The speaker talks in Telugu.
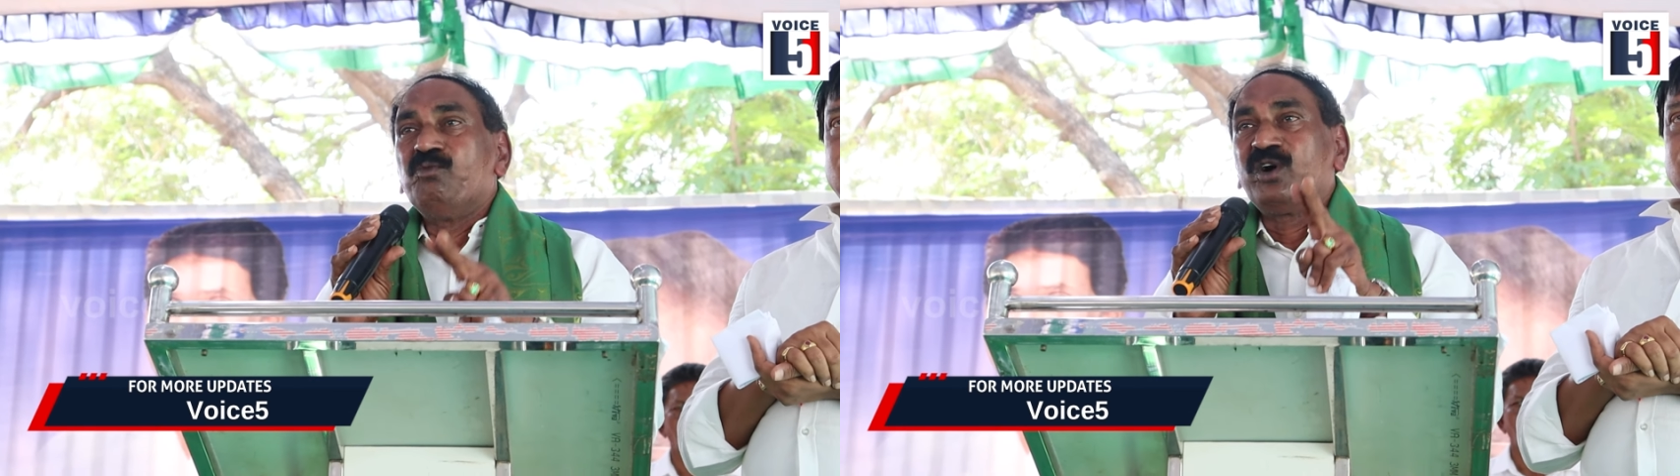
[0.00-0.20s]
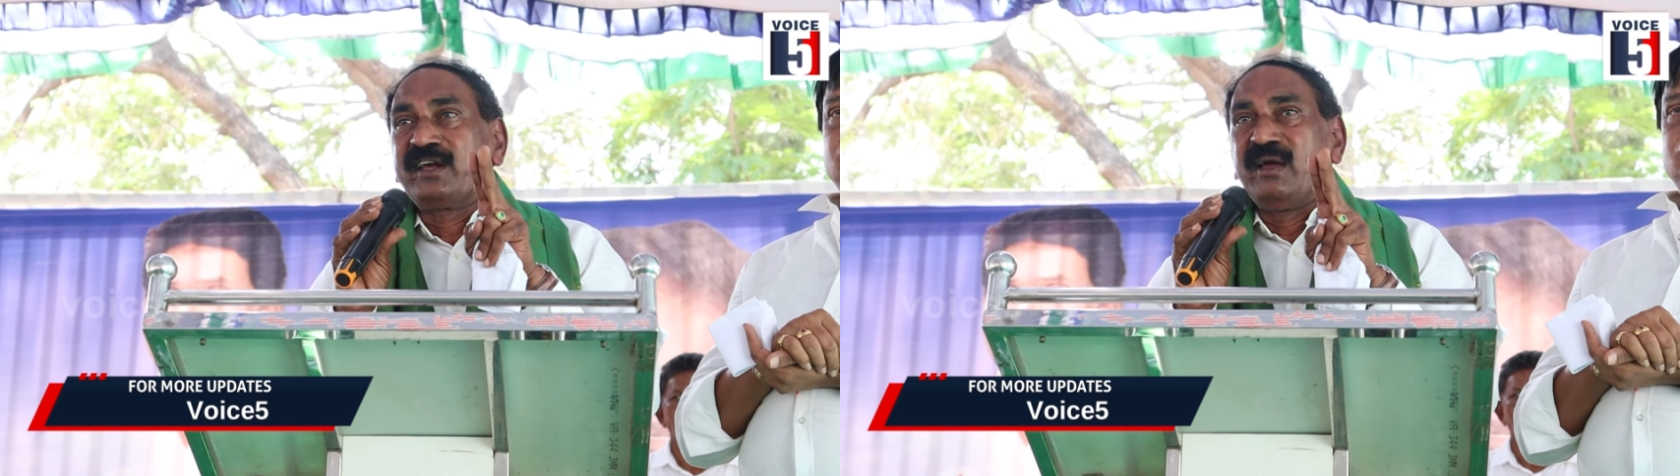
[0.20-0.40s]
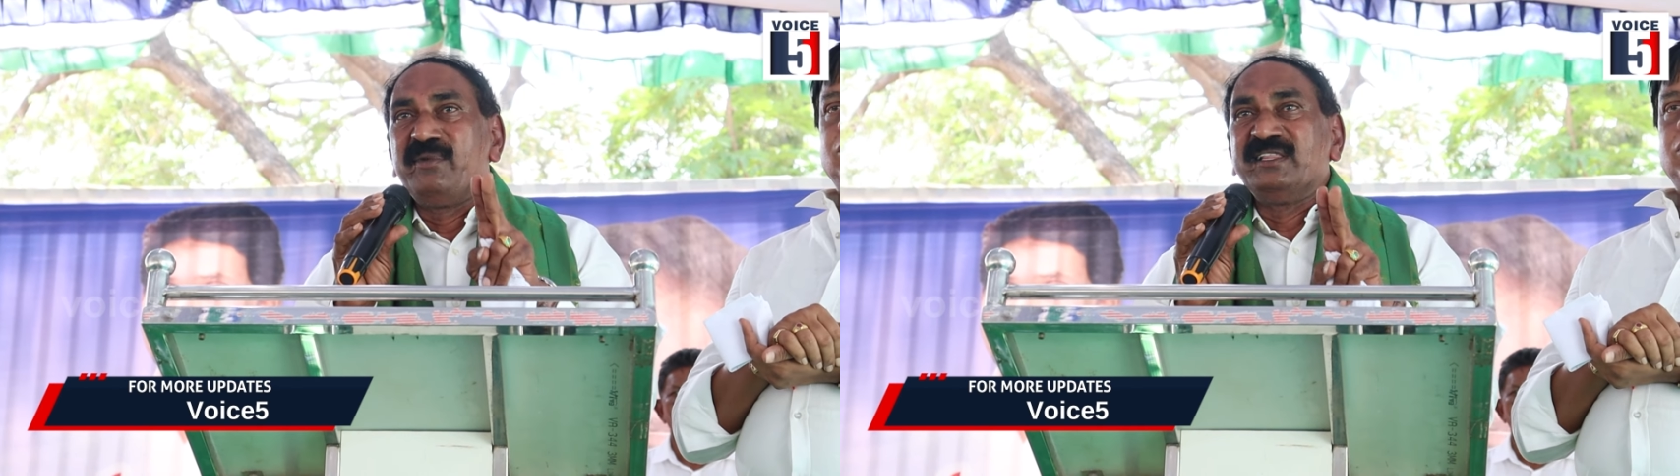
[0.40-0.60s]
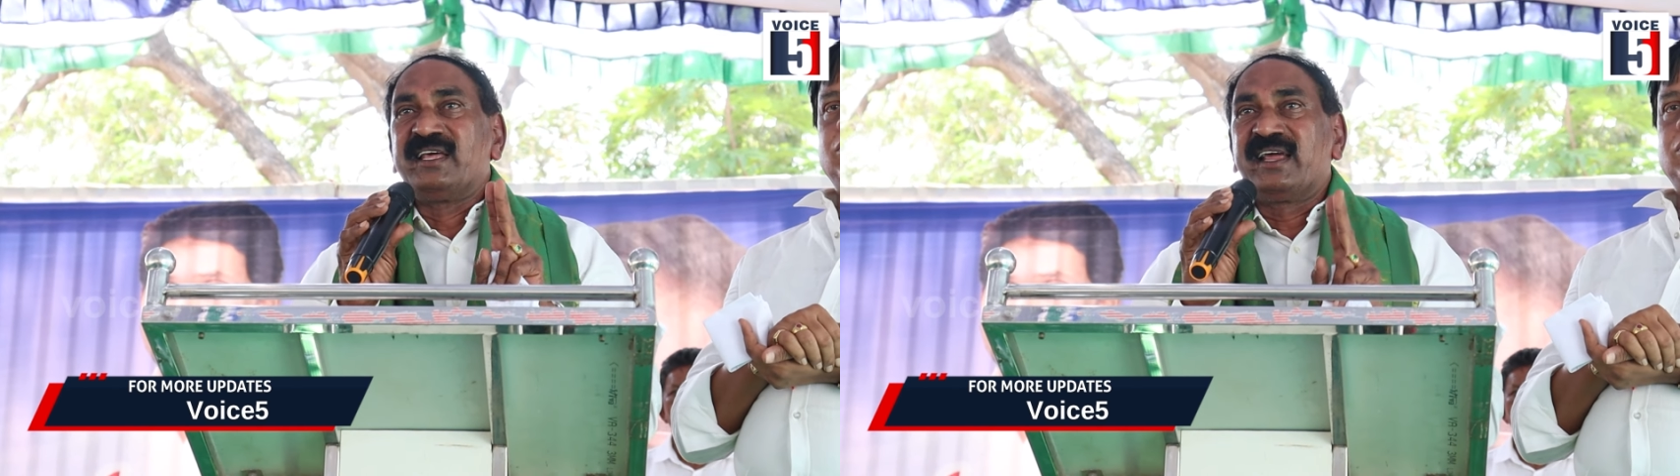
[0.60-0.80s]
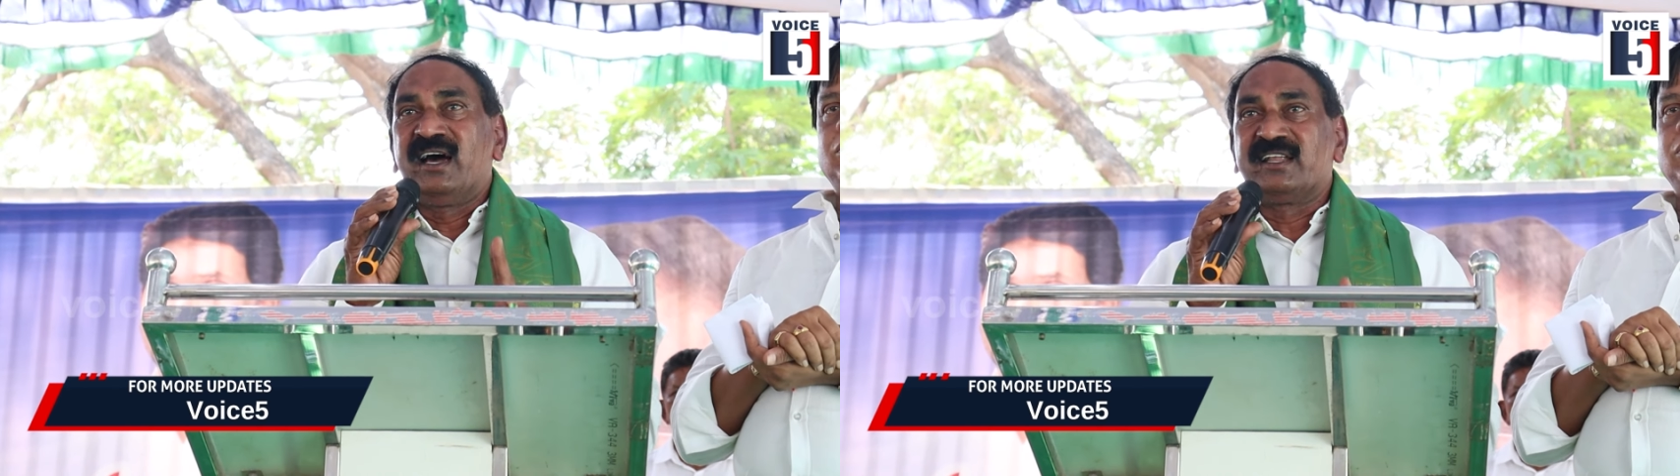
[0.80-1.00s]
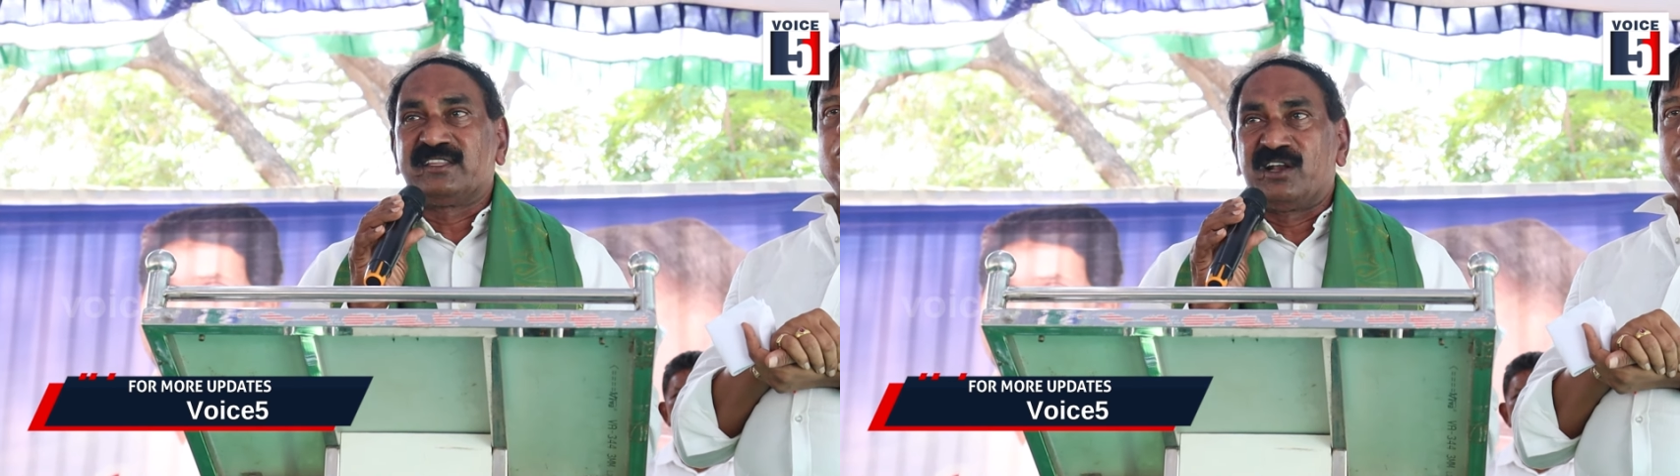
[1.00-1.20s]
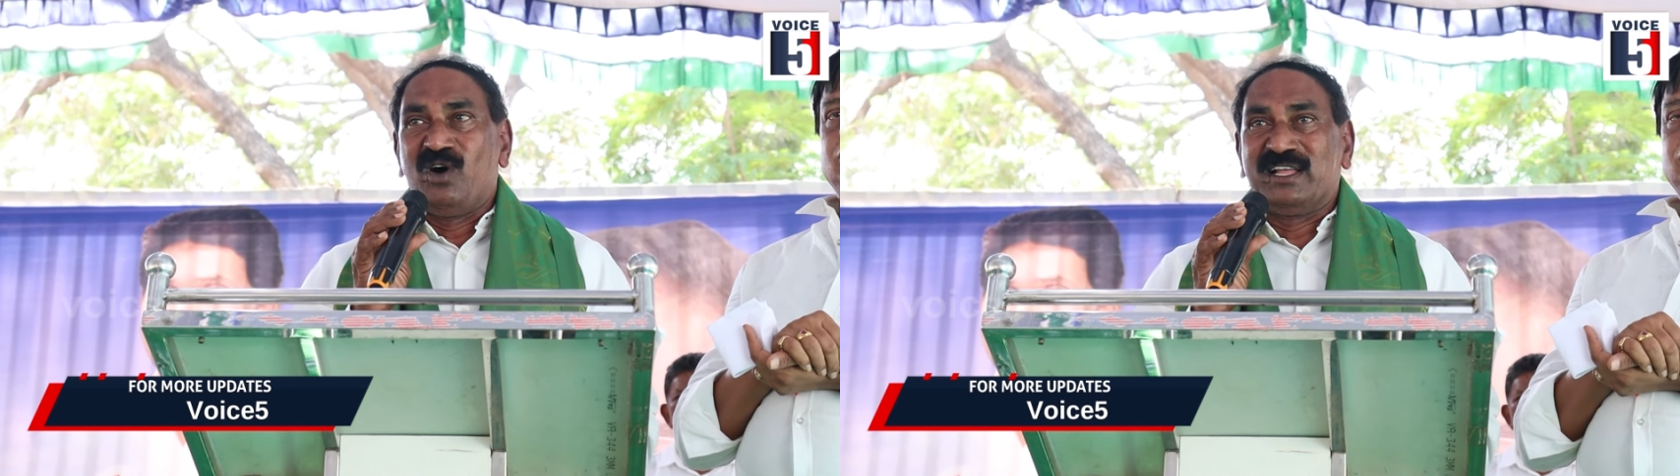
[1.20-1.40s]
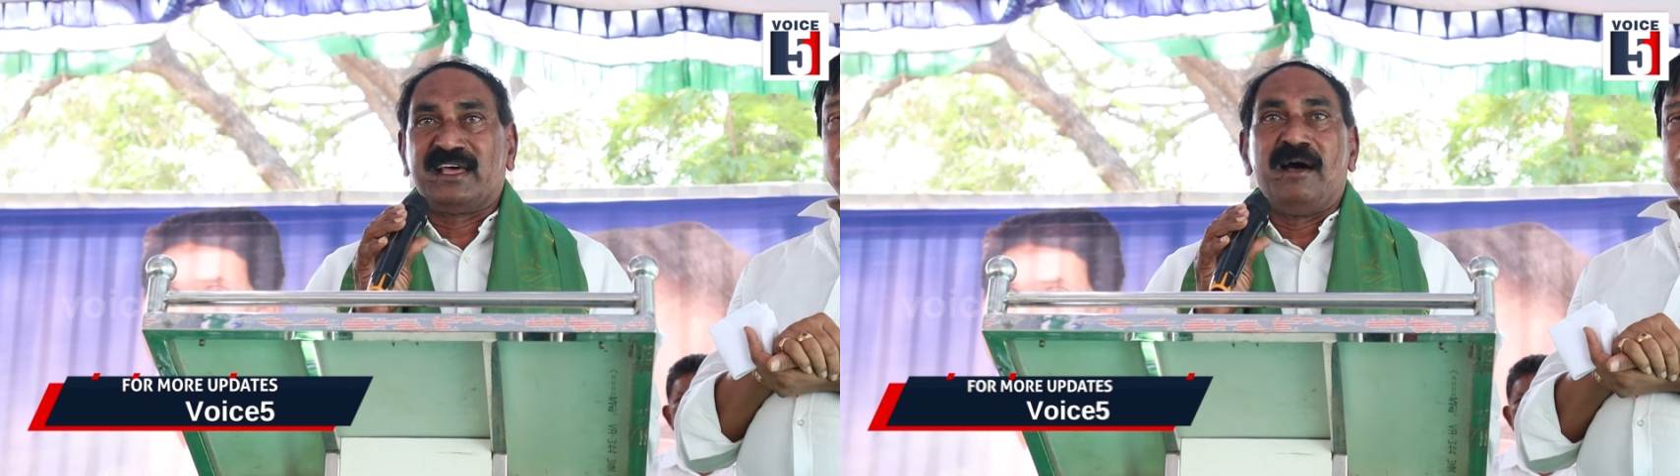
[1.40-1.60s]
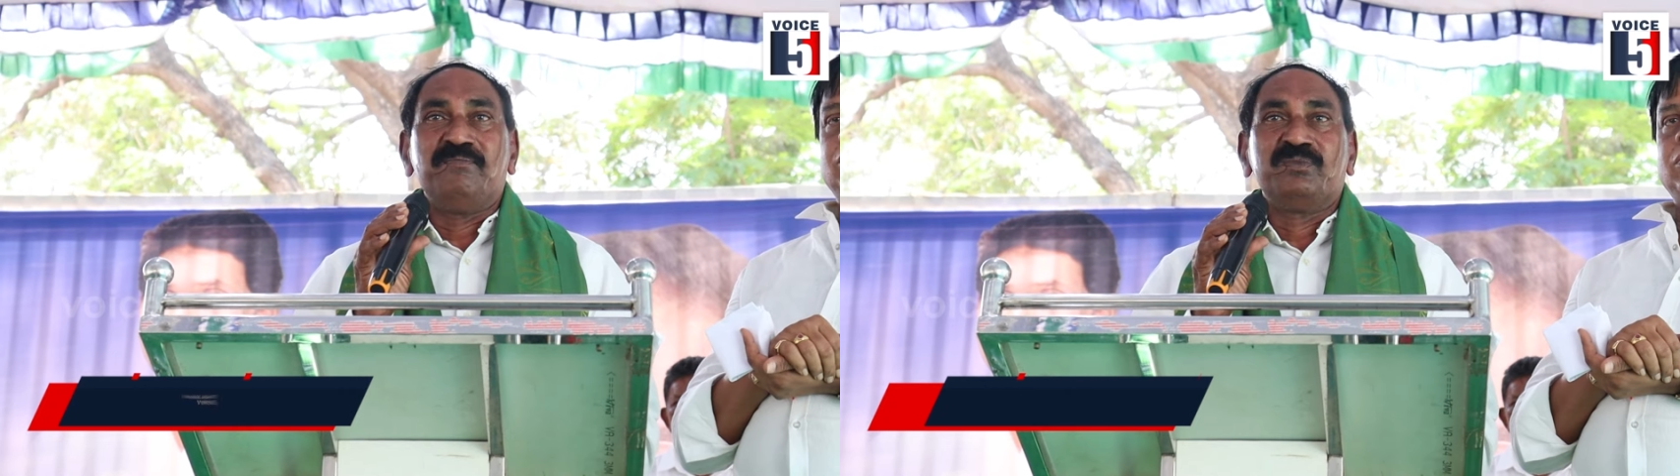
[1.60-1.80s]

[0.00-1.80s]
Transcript: ముఖ్యమంత్రి గారి తరువాత